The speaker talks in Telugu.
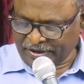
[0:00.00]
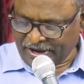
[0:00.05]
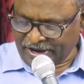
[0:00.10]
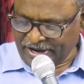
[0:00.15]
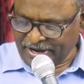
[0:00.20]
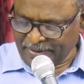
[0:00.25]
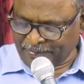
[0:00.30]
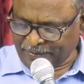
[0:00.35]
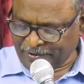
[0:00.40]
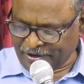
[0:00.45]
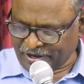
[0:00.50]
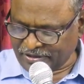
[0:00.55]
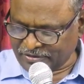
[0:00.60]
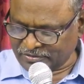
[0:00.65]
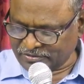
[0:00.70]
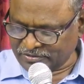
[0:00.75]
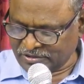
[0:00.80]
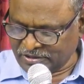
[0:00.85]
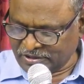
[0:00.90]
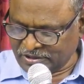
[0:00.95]

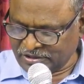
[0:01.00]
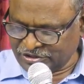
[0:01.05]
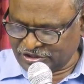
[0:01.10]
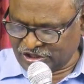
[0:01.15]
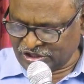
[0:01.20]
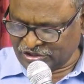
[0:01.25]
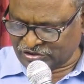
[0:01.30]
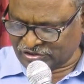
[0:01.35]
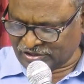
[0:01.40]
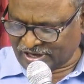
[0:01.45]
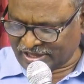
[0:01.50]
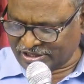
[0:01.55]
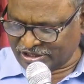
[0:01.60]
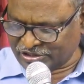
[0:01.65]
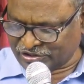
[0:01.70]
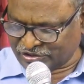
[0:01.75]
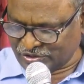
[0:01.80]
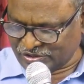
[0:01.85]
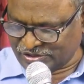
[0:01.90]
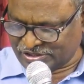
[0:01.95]
ఎండిపోయాను శిష్యులది
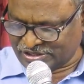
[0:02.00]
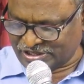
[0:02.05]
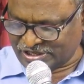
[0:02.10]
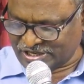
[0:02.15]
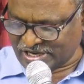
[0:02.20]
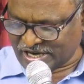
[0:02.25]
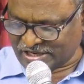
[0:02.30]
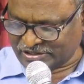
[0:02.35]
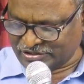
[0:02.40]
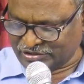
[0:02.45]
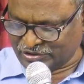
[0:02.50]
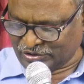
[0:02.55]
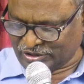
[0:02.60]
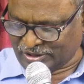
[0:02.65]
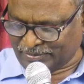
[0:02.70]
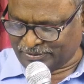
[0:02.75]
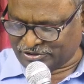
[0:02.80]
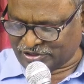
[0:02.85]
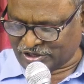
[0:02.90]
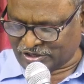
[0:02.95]
చూసి
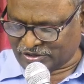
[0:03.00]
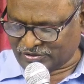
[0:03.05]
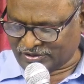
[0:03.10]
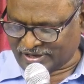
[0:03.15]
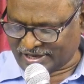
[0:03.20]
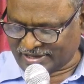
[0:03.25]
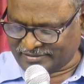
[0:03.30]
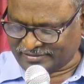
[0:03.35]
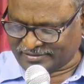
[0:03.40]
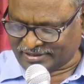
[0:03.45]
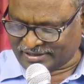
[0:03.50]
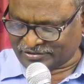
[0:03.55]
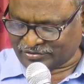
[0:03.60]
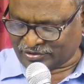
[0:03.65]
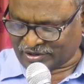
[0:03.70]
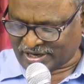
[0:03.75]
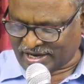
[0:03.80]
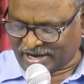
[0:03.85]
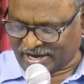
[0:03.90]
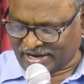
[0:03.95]
అంజూరపు చెట్టు ఎంత
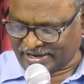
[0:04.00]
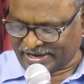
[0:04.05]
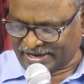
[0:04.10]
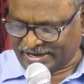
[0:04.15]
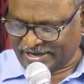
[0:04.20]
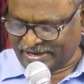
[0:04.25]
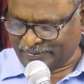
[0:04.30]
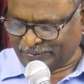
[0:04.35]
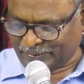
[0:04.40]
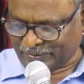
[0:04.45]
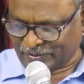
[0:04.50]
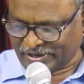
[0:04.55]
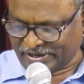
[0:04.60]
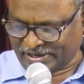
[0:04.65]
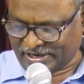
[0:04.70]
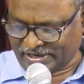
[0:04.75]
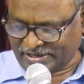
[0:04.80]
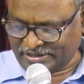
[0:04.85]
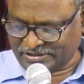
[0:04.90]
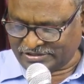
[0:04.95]
త్వరగా
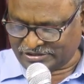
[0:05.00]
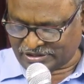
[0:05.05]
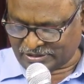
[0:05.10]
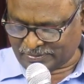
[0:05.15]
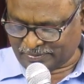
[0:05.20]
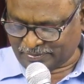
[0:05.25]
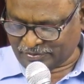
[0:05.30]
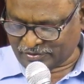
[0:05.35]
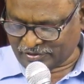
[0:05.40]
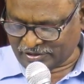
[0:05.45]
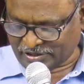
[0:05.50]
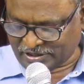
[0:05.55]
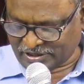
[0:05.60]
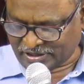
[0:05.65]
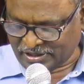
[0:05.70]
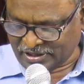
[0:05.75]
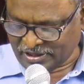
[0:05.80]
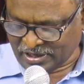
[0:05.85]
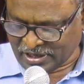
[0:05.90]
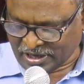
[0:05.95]
ఎండిపోయానని
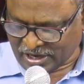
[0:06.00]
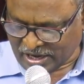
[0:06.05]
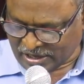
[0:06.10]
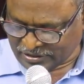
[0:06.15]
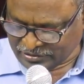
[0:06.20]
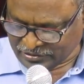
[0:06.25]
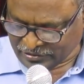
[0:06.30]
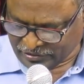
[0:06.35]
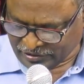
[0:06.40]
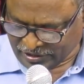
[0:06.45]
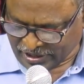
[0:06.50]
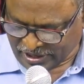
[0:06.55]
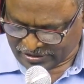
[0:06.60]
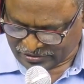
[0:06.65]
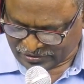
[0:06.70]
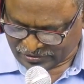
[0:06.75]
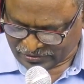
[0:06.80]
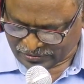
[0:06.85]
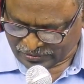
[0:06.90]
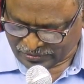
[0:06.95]
చెప్పుకొనిది అందుకు
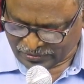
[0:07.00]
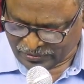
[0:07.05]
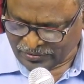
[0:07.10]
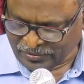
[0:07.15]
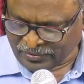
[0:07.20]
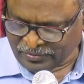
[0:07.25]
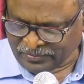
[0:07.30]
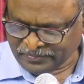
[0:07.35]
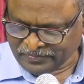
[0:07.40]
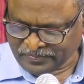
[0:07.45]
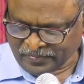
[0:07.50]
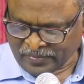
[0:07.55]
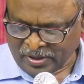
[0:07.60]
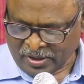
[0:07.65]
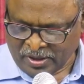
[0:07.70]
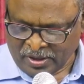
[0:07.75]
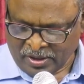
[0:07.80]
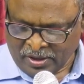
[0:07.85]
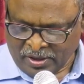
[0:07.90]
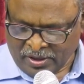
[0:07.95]
యేసు
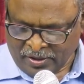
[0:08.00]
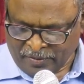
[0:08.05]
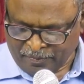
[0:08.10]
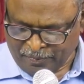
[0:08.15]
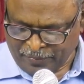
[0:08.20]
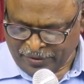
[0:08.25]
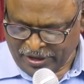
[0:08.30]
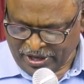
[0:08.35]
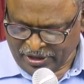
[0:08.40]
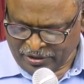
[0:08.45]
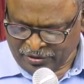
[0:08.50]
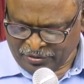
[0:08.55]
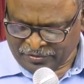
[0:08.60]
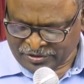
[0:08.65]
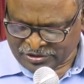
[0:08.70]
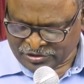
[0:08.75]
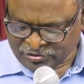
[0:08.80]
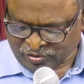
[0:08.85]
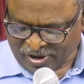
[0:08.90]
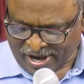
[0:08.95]
మీరు
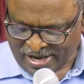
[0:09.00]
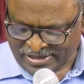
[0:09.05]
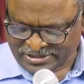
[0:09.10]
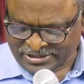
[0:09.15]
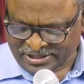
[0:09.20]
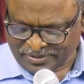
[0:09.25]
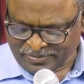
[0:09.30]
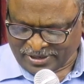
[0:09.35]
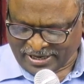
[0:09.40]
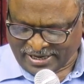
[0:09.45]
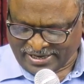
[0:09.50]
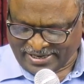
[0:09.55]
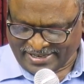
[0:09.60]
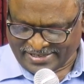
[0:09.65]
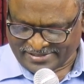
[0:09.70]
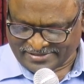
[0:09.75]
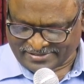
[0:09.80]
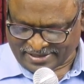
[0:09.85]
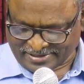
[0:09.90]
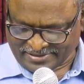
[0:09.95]
విశ్వాసము
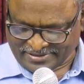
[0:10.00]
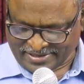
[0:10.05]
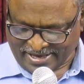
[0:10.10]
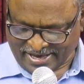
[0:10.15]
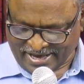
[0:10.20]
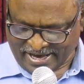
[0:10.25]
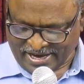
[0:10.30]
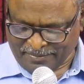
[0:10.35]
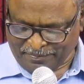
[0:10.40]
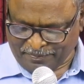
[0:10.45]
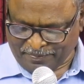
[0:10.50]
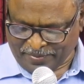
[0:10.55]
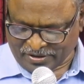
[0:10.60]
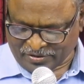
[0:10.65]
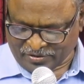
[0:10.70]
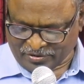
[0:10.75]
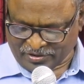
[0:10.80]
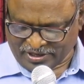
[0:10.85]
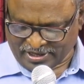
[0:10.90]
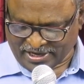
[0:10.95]
కలిగి
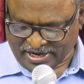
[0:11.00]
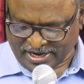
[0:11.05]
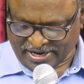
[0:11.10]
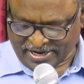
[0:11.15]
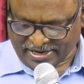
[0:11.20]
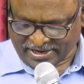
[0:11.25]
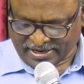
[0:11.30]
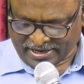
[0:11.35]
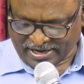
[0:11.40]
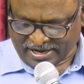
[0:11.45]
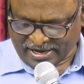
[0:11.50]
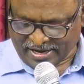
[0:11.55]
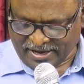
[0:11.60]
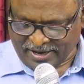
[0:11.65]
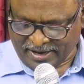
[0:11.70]
సందేహింపకుండిన ఎడల